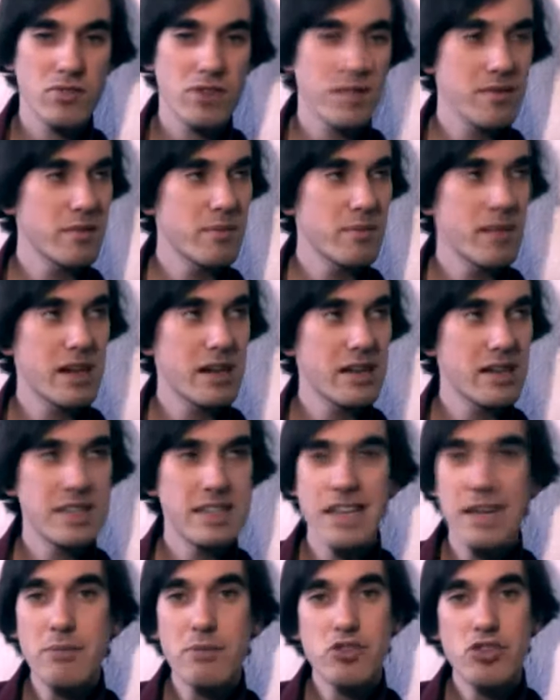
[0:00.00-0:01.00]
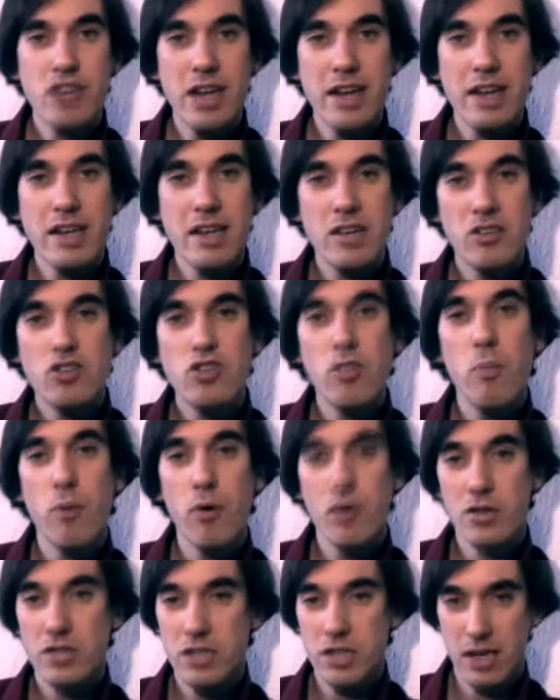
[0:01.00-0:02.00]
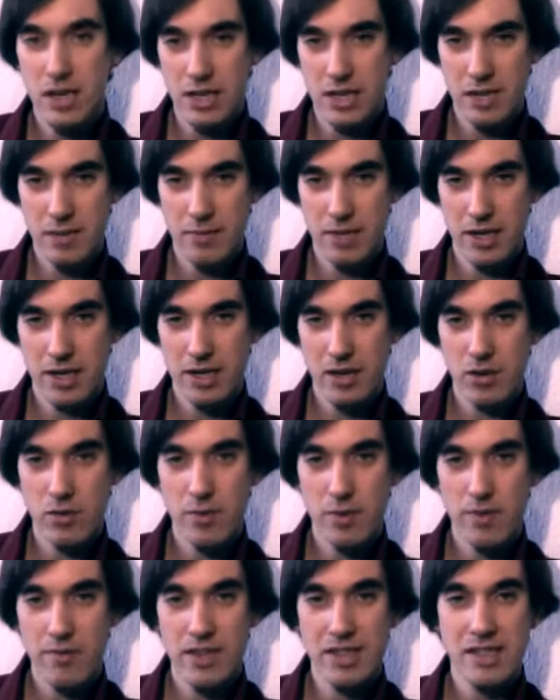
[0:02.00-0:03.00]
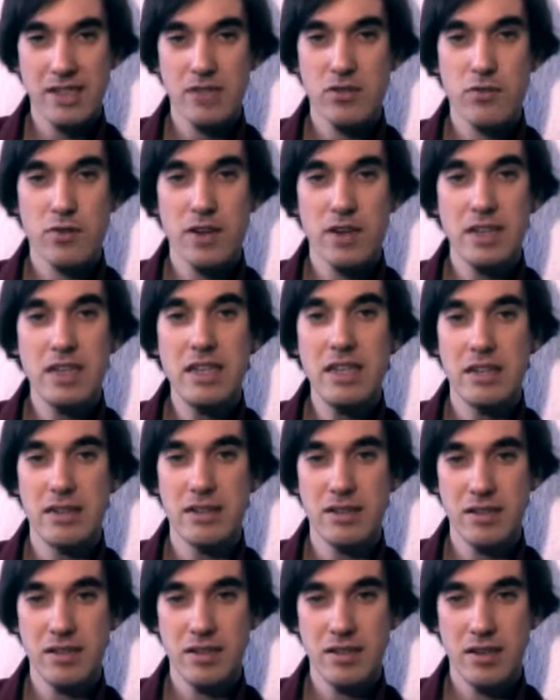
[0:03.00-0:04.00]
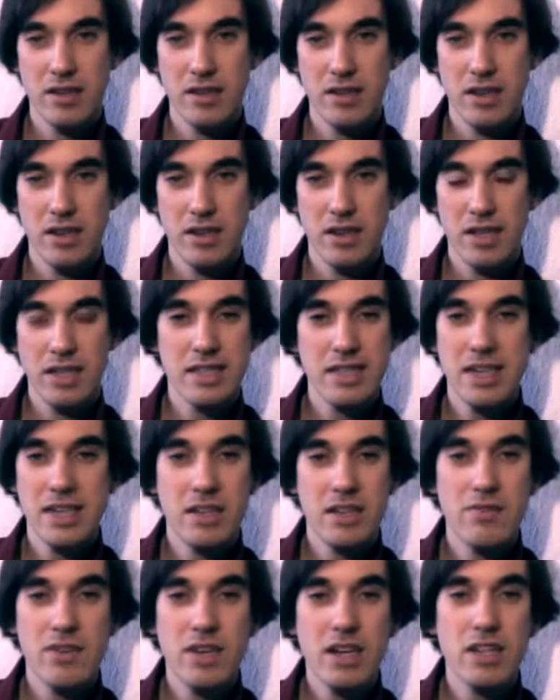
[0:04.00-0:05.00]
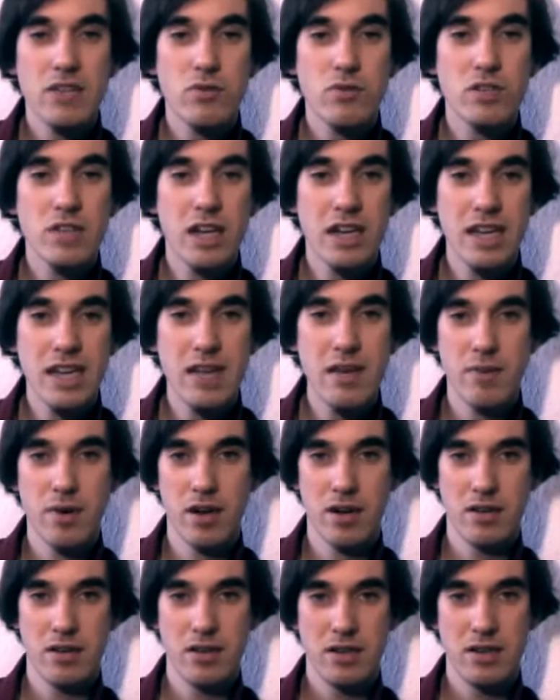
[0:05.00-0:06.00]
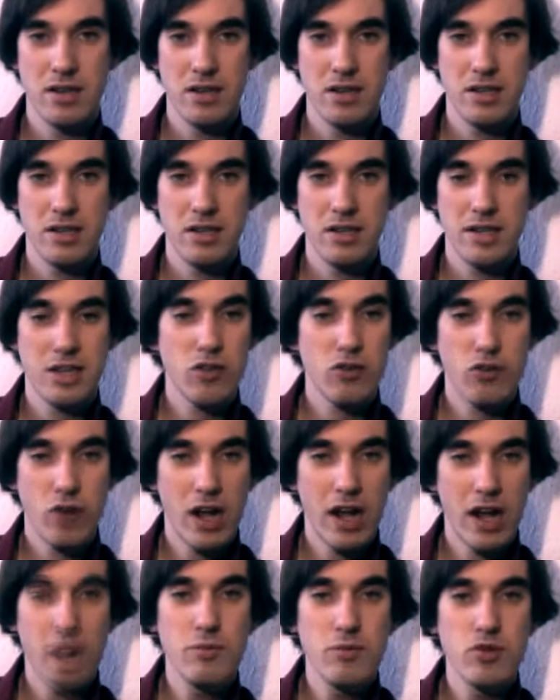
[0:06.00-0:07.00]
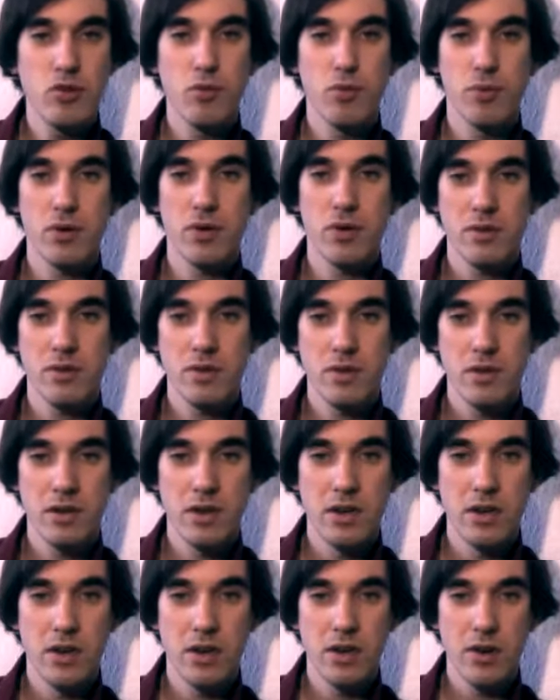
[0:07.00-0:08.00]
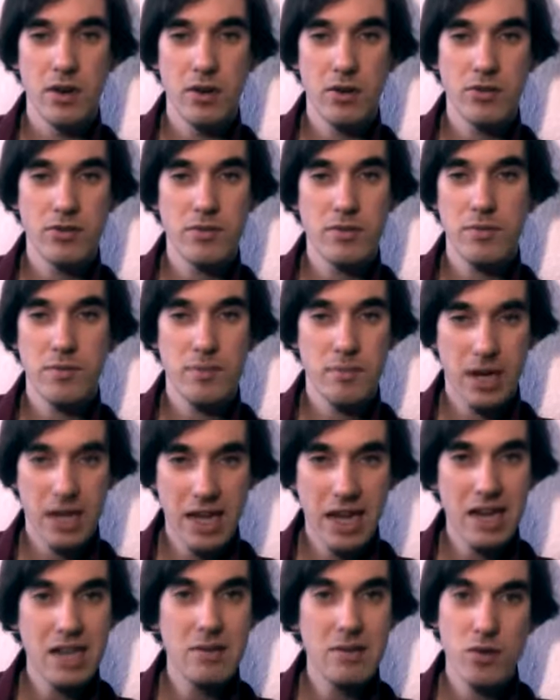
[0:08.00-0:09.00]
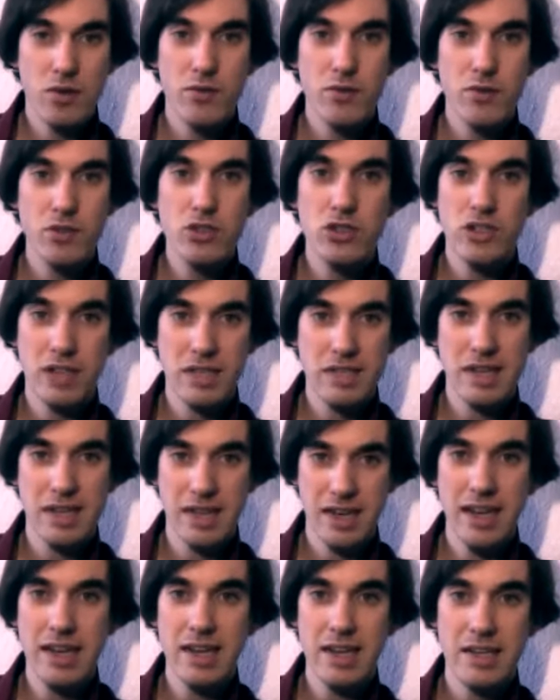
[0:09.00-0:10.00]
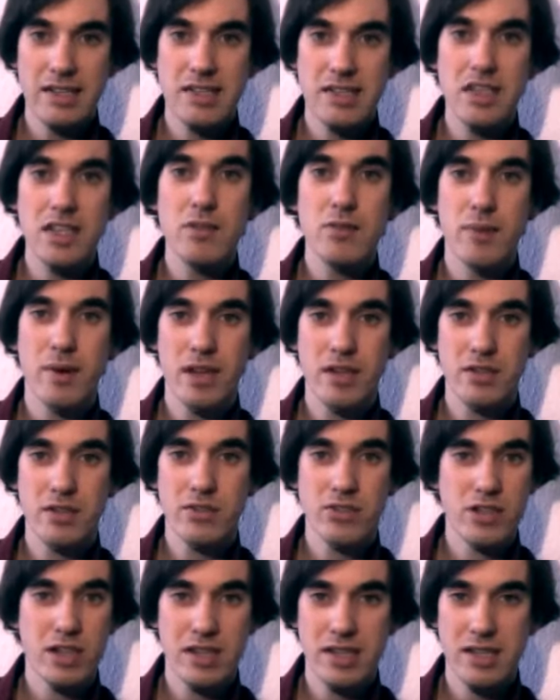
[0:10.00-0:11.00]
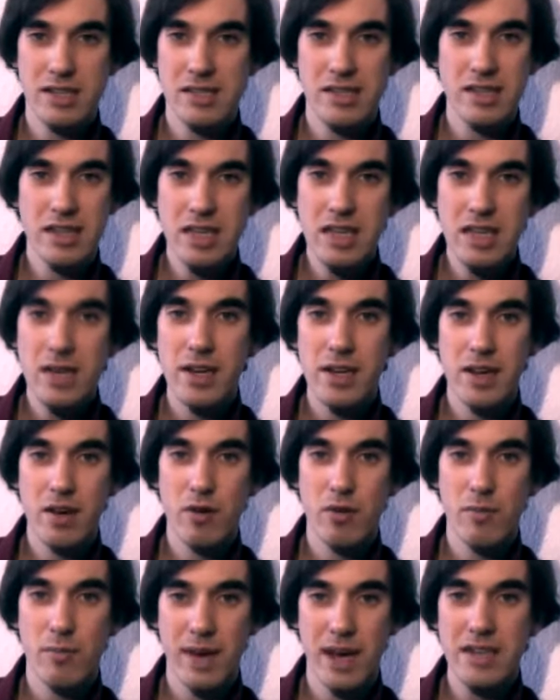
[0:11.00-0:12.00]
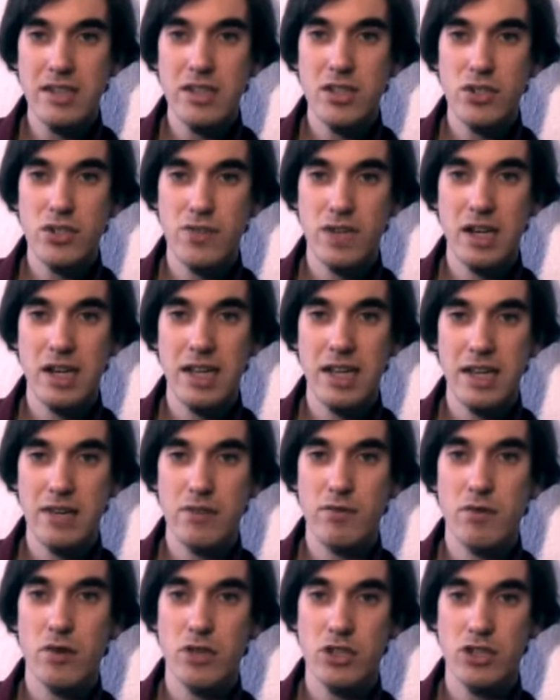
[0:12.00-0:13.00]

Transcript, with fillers: sagen wir mal, selbstständigen Subunternehmer darüber, was er so verdient. Der ist ja nicht wirklich Unternehmer. Der ist vor allem Sub. Und man kann ihm nur wünschen, dass er kein Latinum hat und stattdessen lieber der romantisch verklärten